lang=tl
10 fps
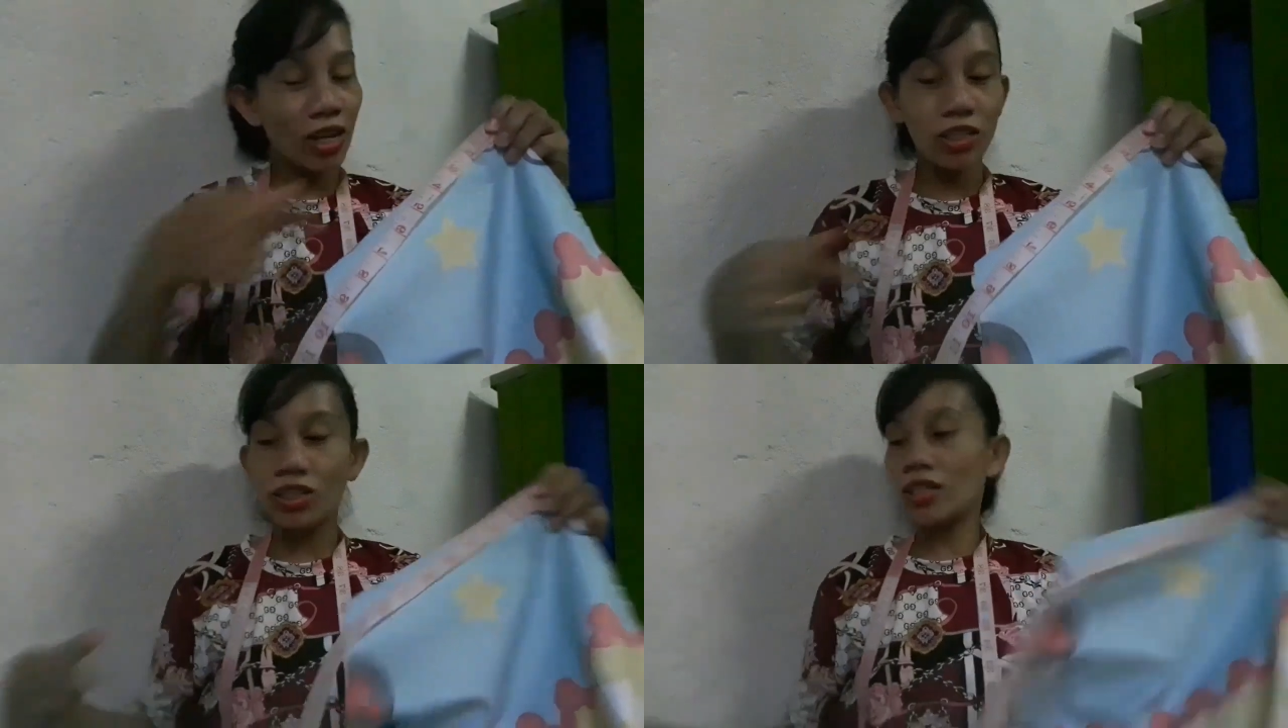
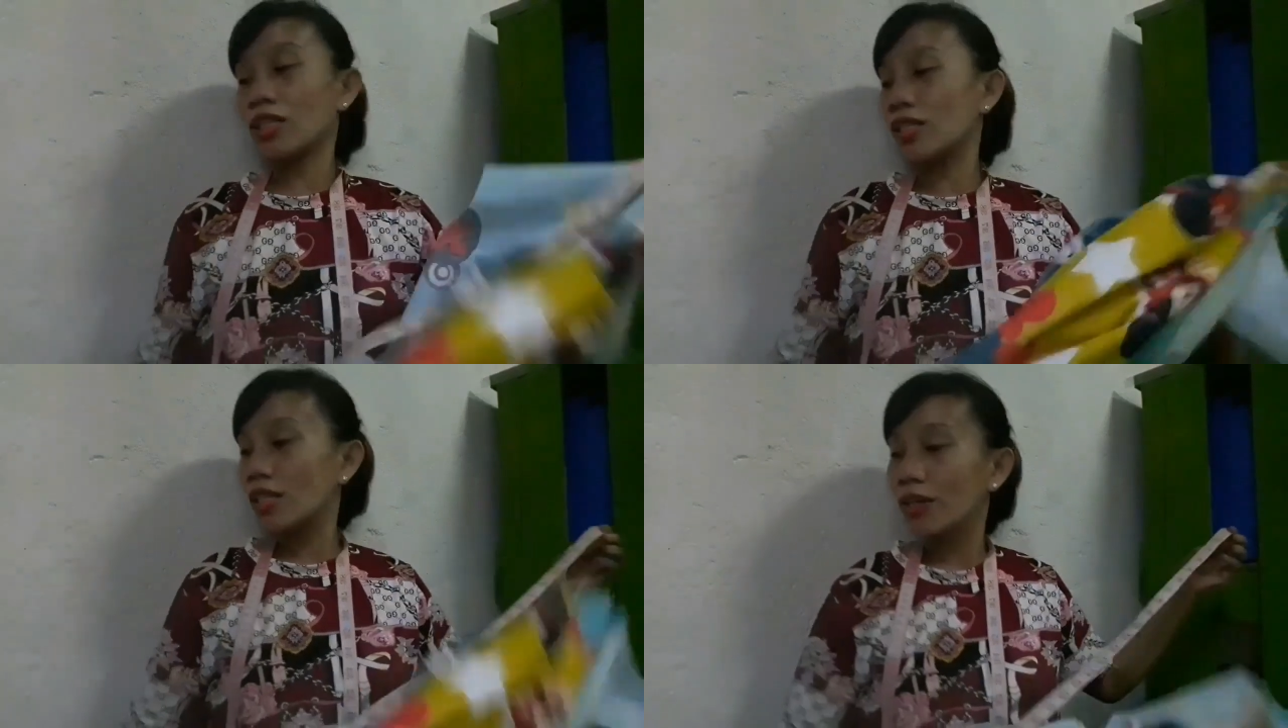9
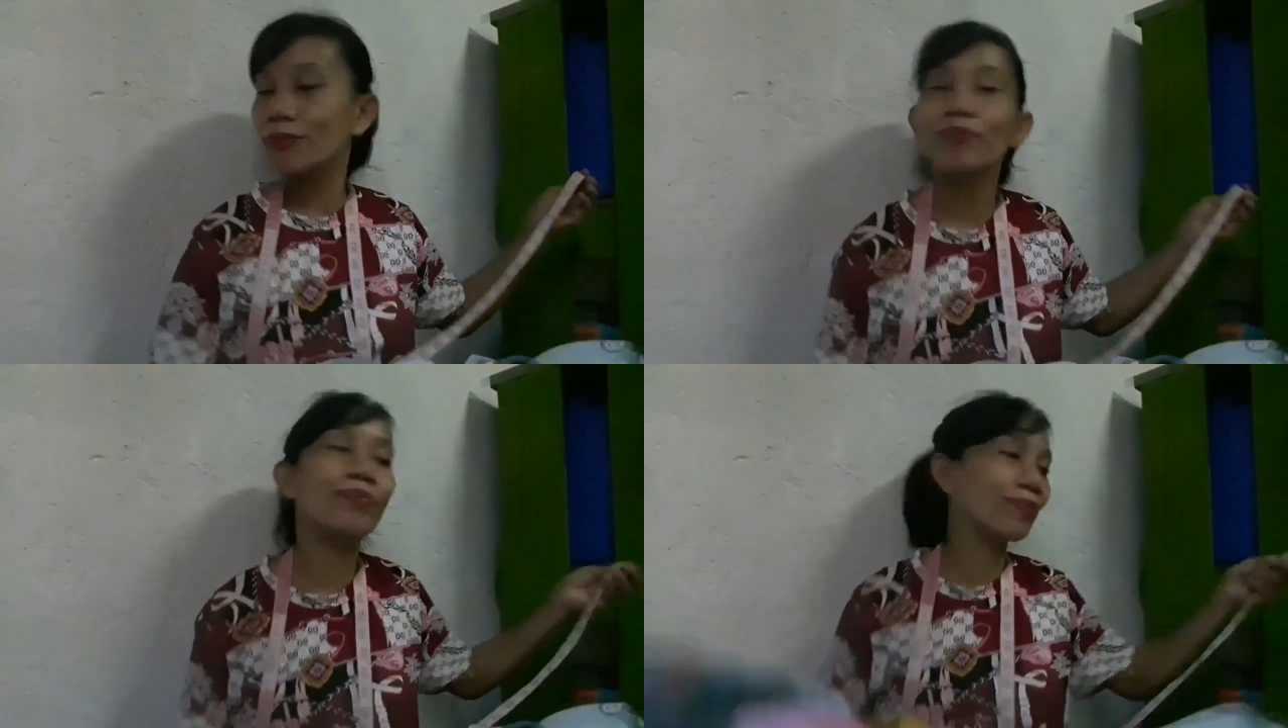inch.
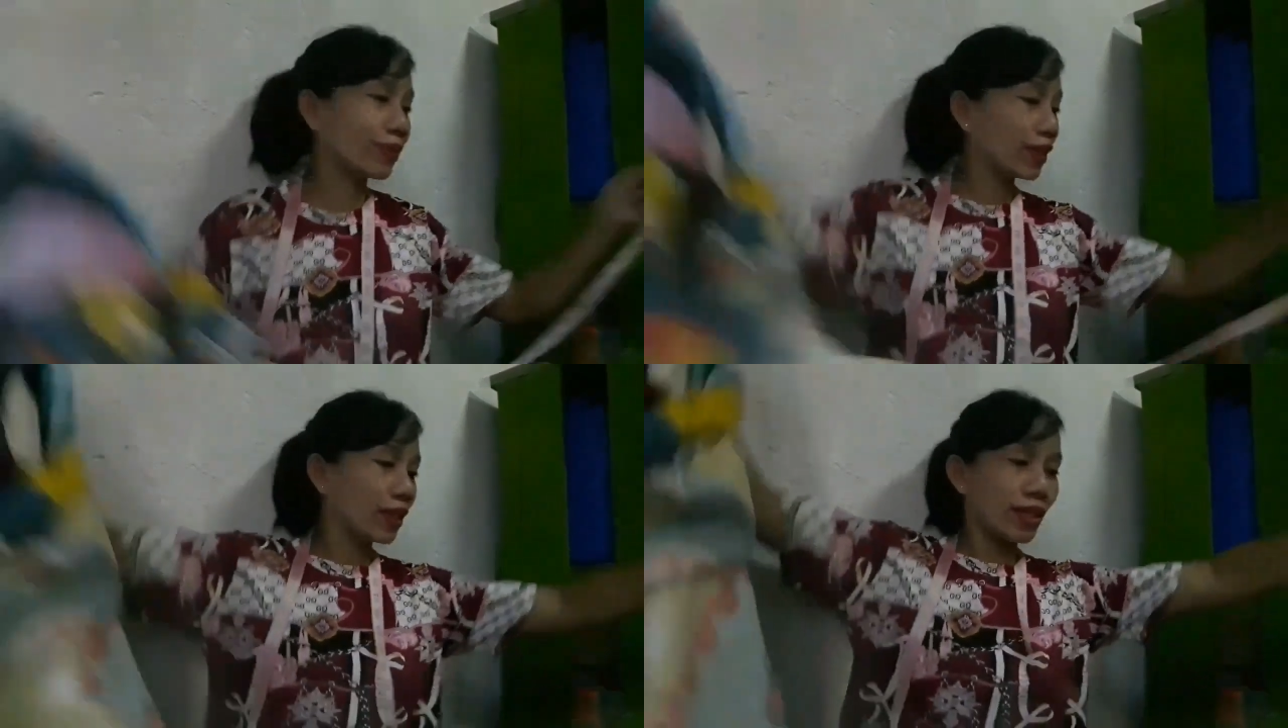
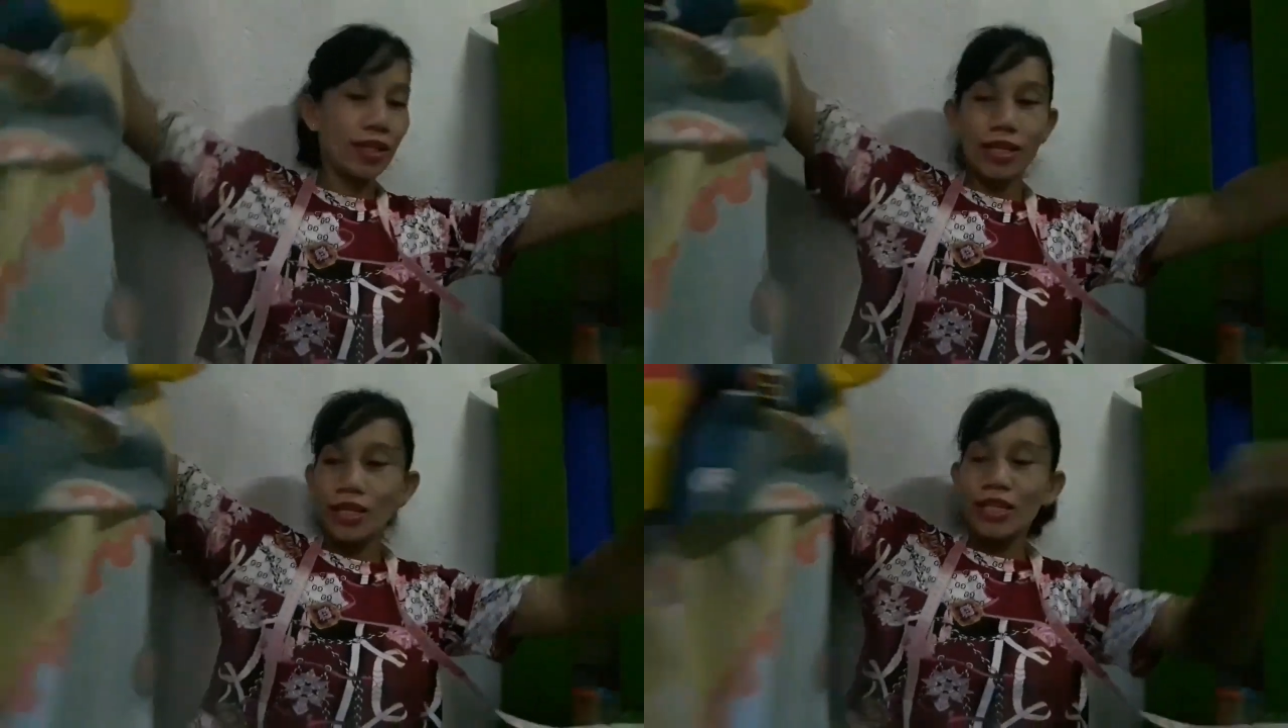
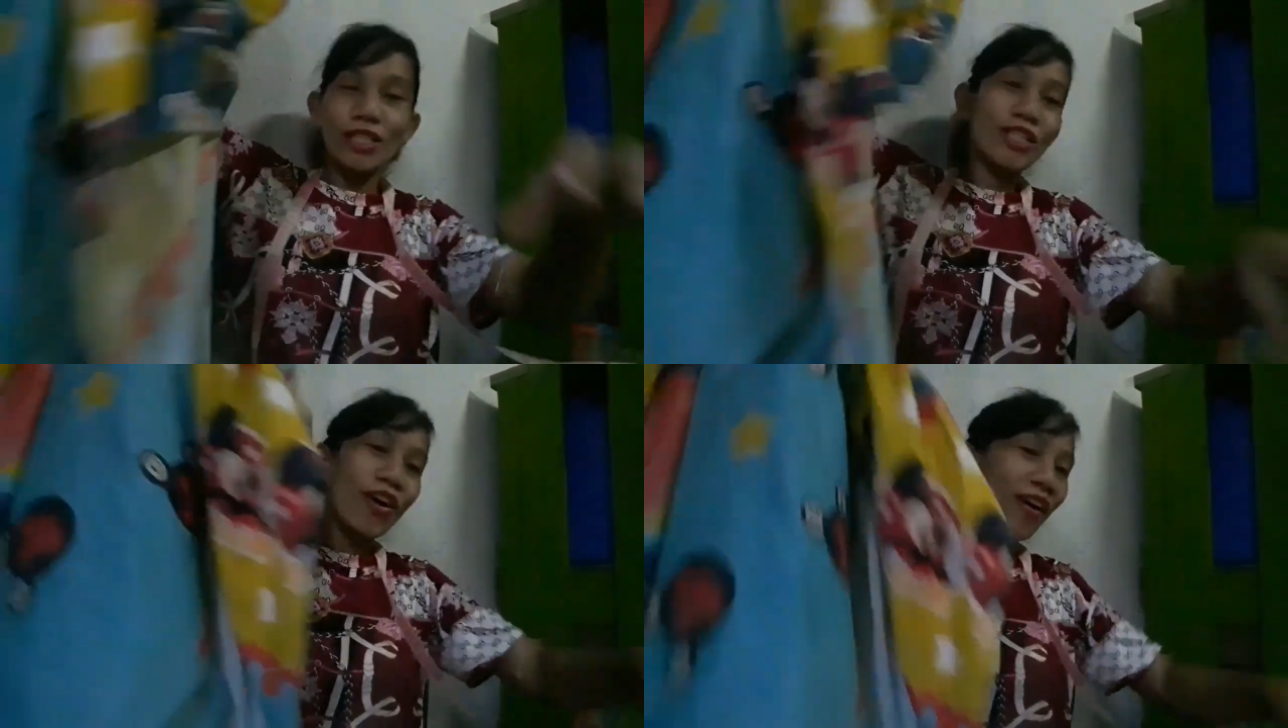
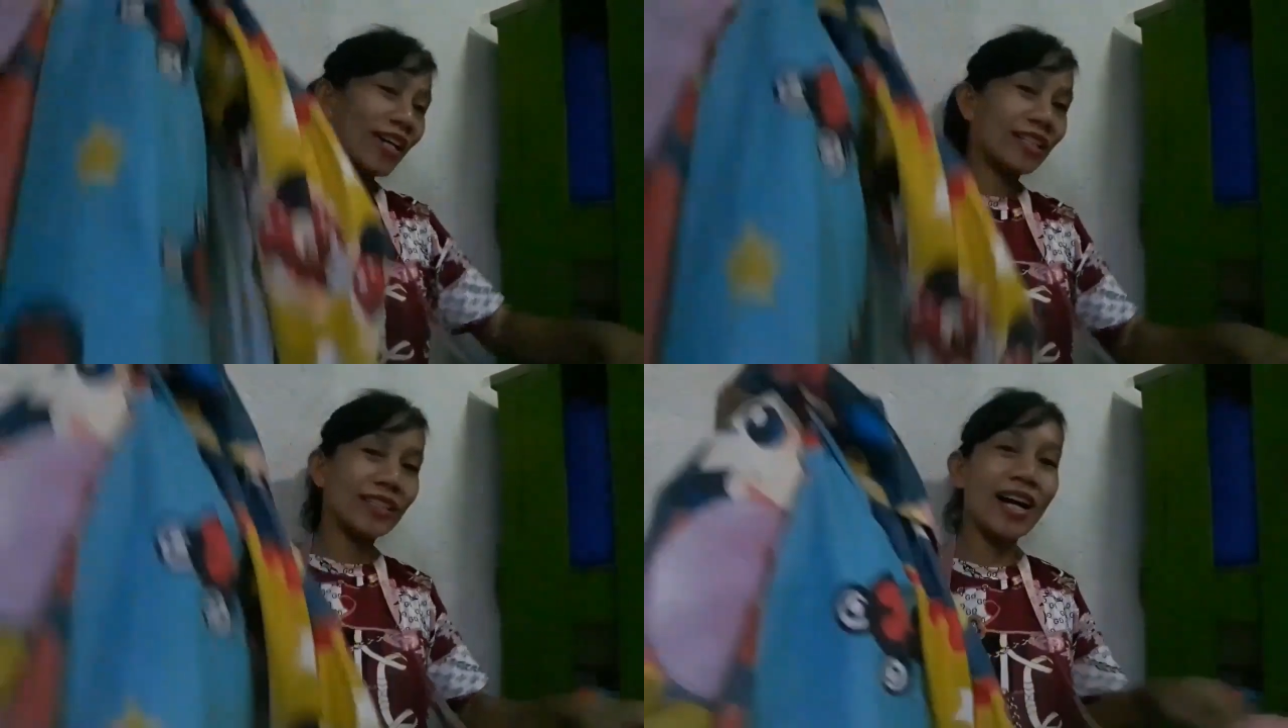So,
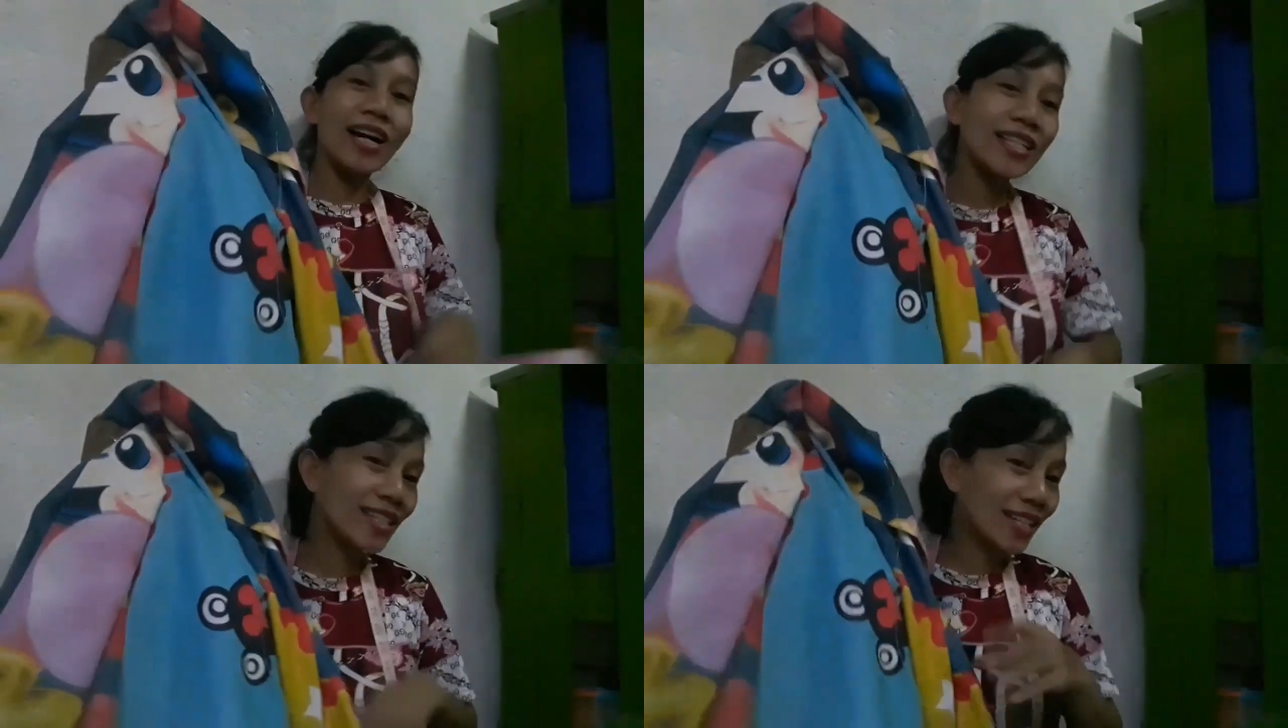ayan
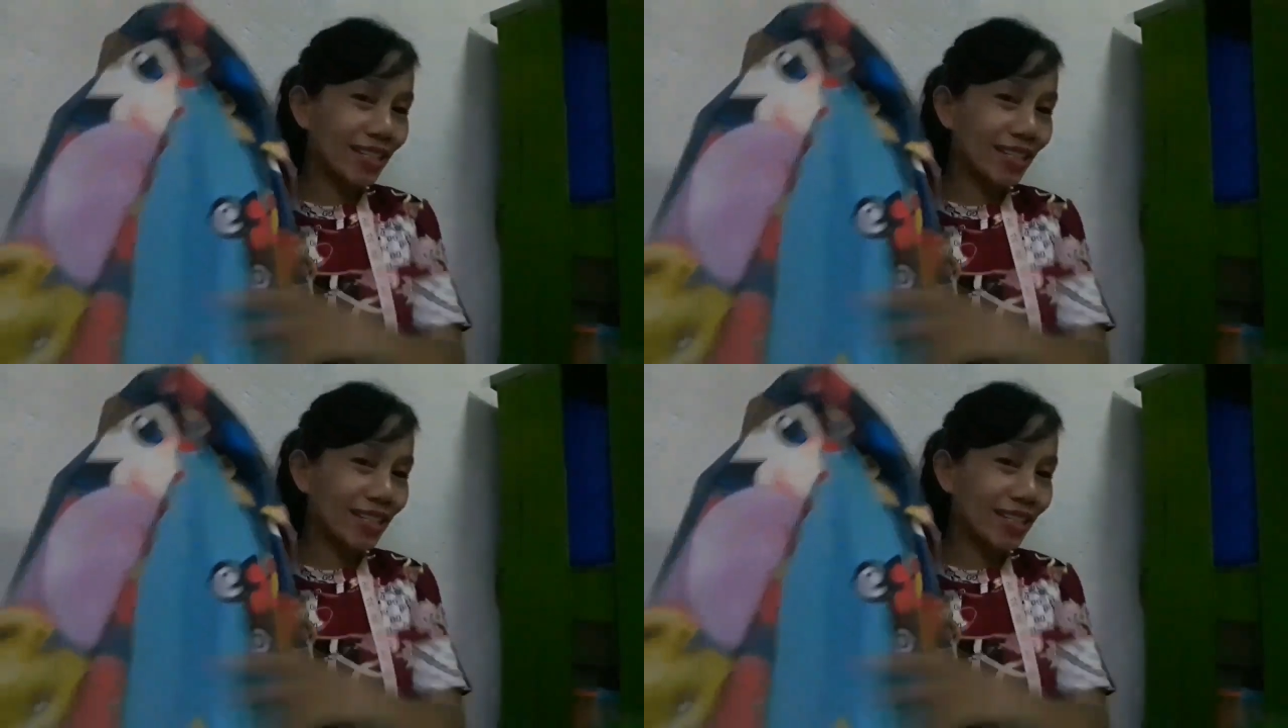guys